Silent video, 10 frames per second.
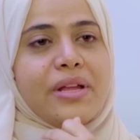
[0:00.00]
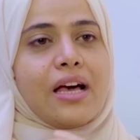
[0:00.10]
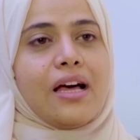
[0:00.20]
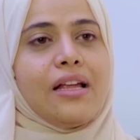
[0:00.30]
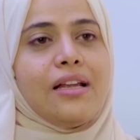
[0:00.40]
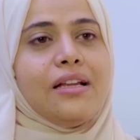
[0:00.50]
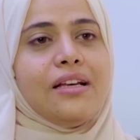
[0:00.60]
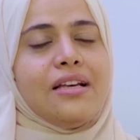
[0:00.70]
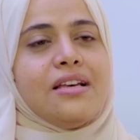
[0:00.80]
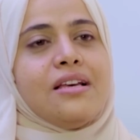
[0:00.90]
قال
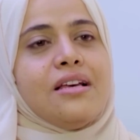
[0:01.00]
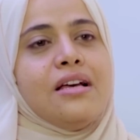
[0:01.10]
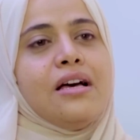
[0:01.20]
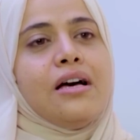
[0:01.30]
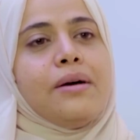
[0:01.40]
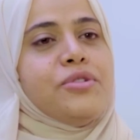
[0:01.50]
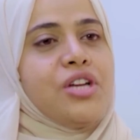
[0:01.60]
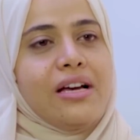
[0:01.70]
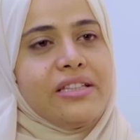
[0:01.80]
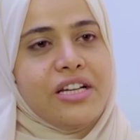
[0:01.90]
آه، مش
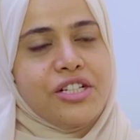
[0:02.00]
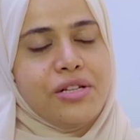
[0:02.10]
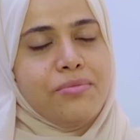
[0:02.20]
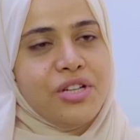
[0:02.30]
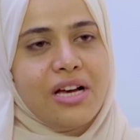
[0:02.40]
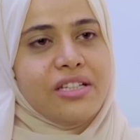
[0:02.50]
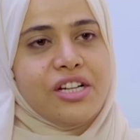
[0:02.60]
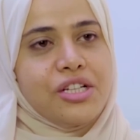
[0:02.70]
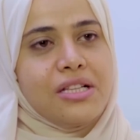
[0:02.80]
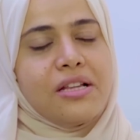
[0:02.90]
حقدر اجي مش حقدر
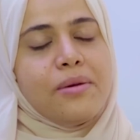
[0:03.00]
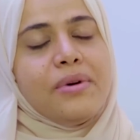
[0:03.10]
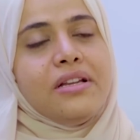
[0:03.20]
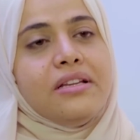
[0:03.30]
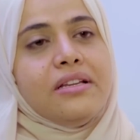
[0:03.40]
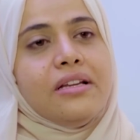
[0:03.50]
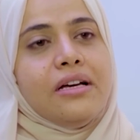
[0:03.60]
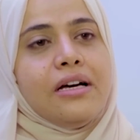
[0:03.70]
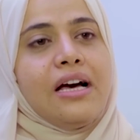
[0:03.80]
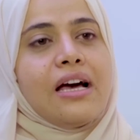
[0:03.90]
اجي لليمن آه،
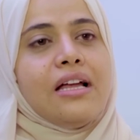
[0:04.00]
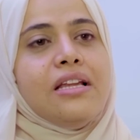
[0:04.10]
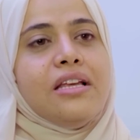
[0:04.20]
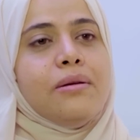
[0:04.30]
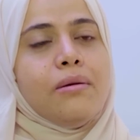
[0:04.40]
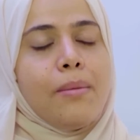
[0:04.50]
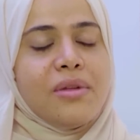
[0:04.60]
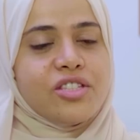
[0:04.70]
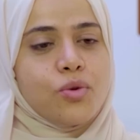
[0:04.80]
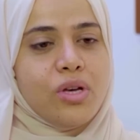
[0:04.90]
حخلي عمل
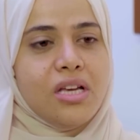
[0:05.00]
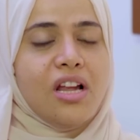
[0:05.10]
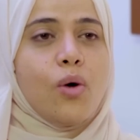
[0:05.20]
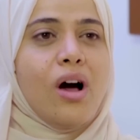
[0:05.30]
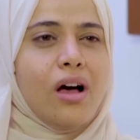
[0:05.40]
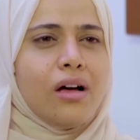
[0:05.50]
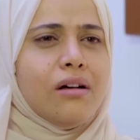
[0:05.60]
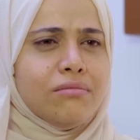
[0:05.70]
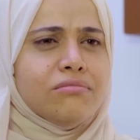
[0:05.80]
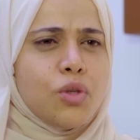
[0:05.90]
توكيل او آه،
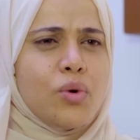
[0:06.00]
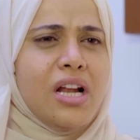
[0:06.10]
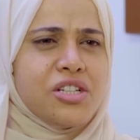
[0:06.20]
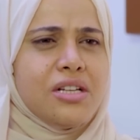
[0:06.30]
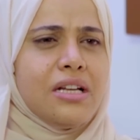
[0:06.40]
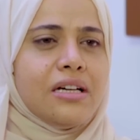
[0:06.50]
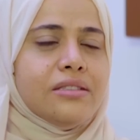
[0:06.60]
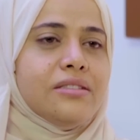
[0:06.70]
توكيل عشان العقد